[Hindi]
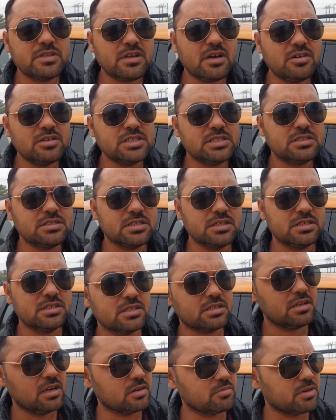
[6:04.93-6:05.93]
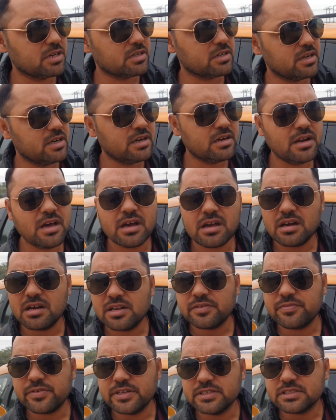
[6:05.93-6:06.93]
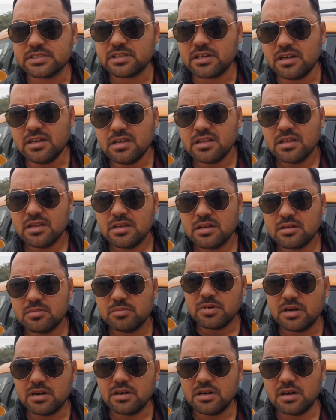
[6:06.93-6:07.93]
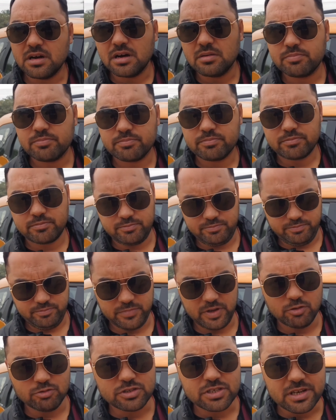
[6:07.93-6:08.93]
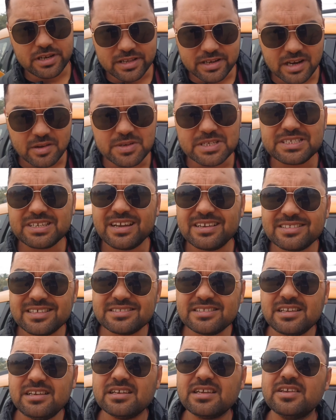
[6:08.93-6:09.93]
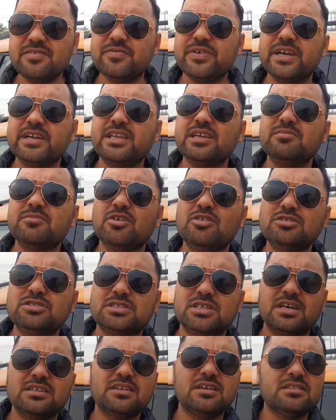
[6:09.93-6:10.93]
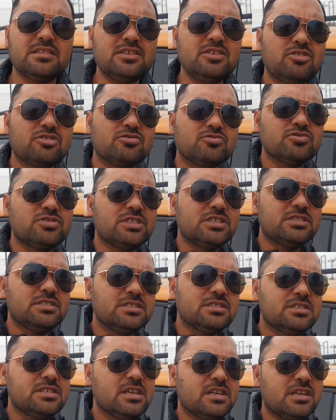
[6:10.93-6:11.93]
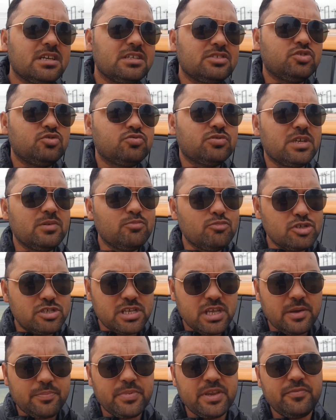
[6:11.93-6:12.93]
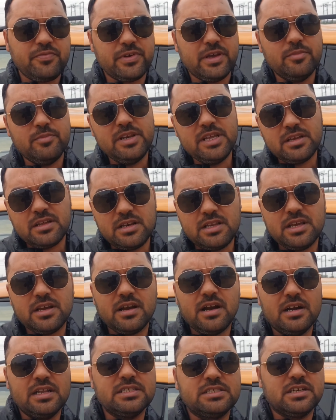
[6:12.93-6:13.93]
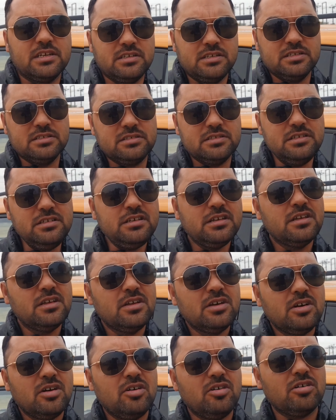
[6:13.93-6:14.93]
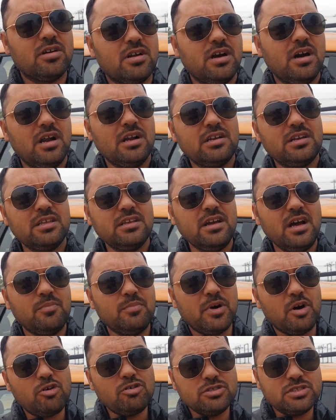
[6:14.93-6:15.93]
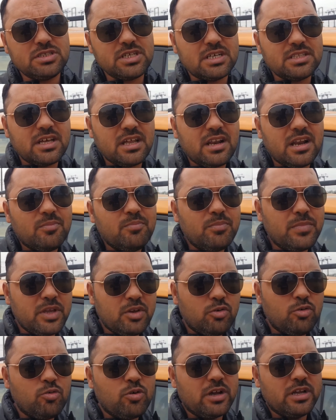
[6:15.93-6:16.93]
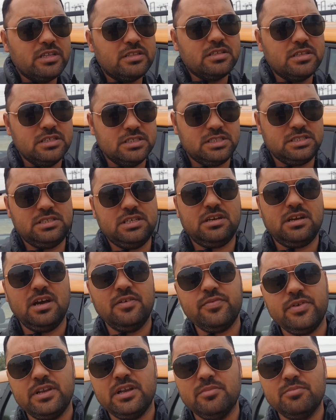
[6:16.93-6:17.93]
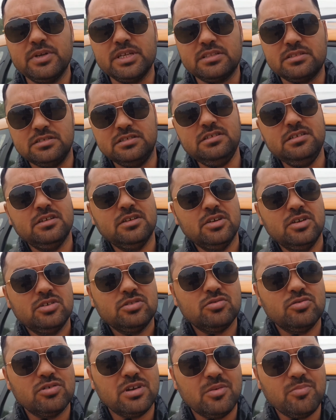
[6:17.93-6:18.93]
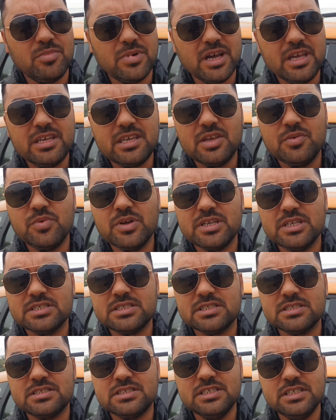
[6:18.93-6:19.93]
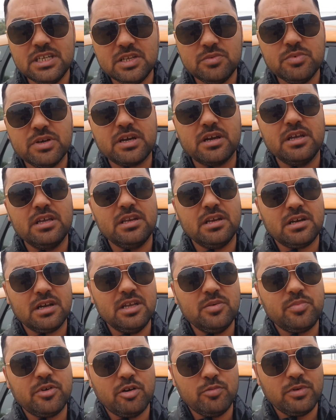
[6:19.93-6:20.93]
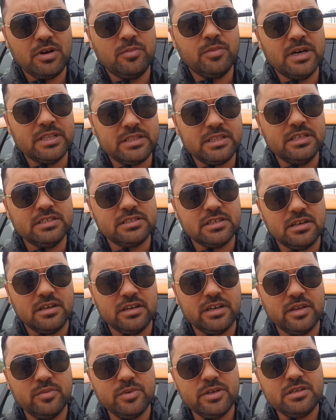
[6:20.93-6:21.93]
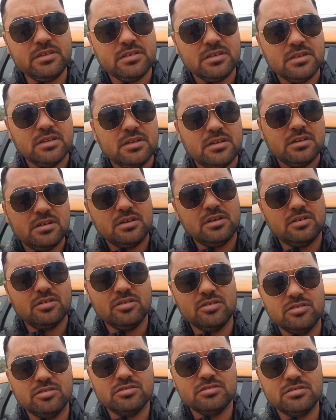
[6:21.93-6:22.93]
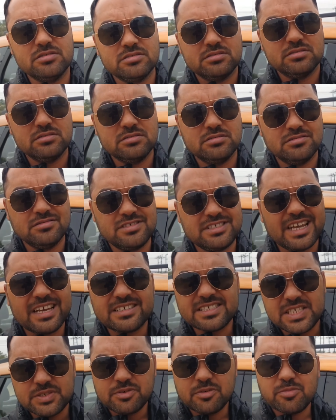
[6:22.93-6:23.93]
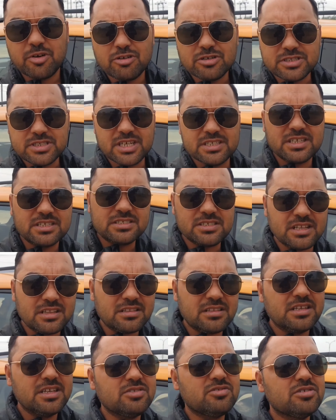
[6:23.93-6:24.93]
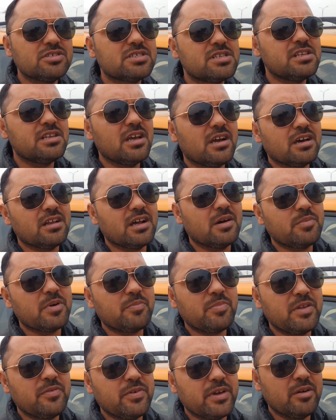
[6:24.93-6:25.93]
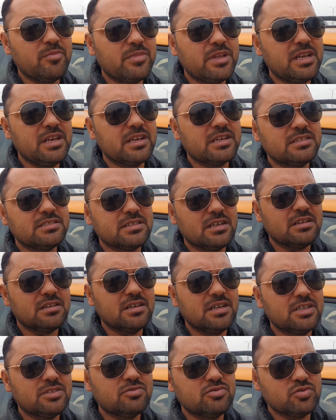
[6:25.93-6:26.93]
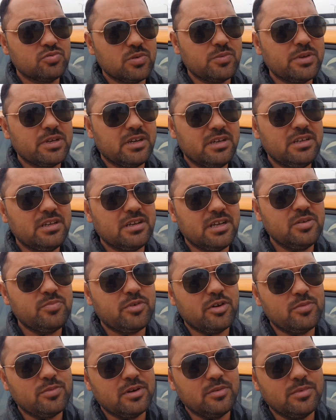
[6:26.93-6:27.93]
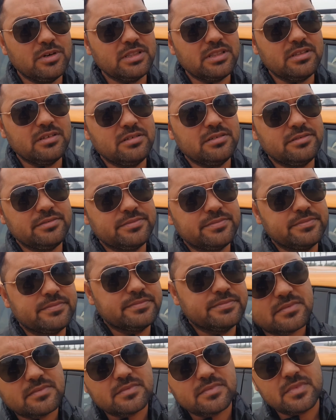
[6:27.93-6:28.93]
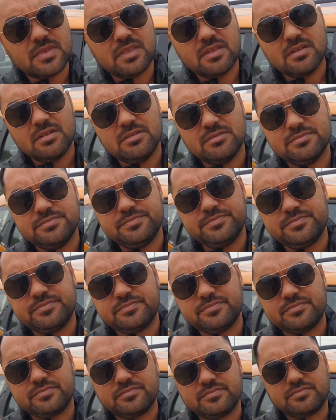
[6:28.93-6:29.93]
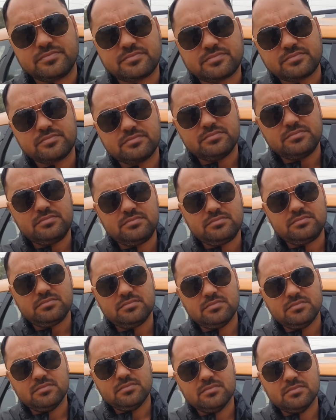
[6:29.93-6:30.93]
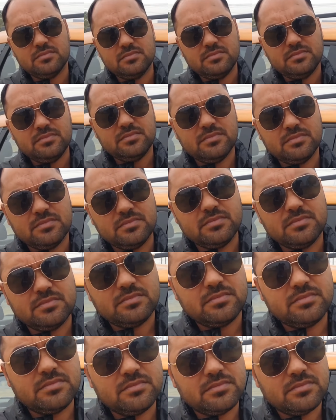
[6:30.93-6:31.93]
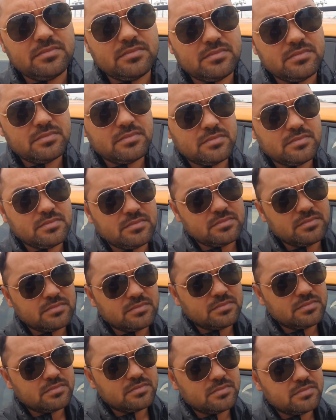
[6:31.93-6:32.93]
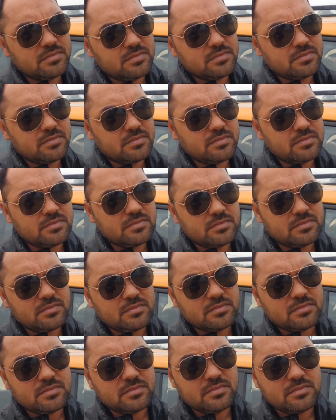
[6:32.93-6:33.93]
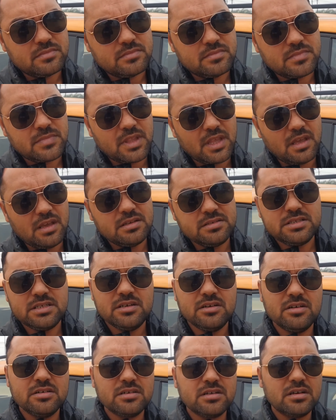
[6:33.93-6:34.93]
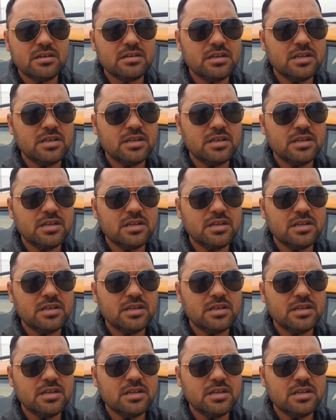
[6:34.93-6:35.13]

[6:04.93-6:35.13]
था इससे लगभग डेढ़ लाख का डिफरेंस था हाँ। मैं उसे लेना भी चाहता था लेकिन वेटिंग बहुत ज़्यादा थी और दूसरी चीज़ ये कि चूंकि मुझे अपनी फैमिली के लिए गाड़ी चाहिए थी हाँ। और अर्टिगा बहुत ज़्यादा लंबी हो गई थी इससे काफ़ी लंबी थी हाँ। तो लंबाई की वजह से सिटी में कहीं ना कहीं प्रॉब्लम आती है चलाने में हाँ। और टैक्सी में बहुत ज़्यादा चलती है तो इसलिए अगर आप अपनी फैमिली लेके चल रहे हैं तो उसमें भी कहीं ना कहीं प्रॉब्लम आती है जब आप नॉर्मली चलाते हैं इस कार को और उसके बाद एसी ऑन करते हैं तो कितना फर्क आ जाता है एसी ऑन करने